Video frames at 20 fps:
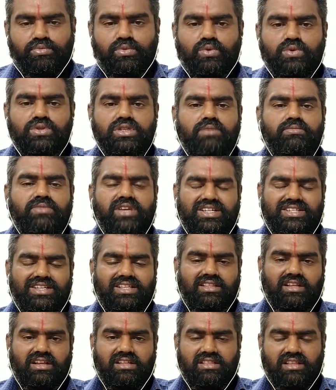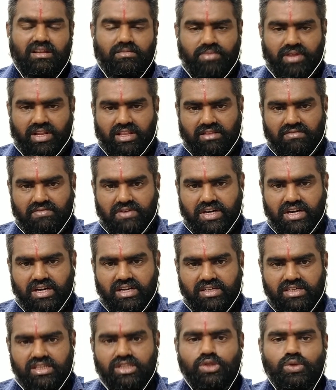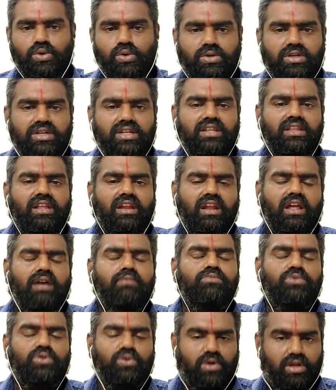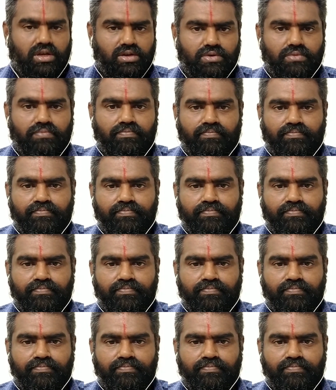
பூசம் நட்சத்திரத்தில் பிறந்தவர்களுக்கு தொட்டதெல்லாம் துலங்கும்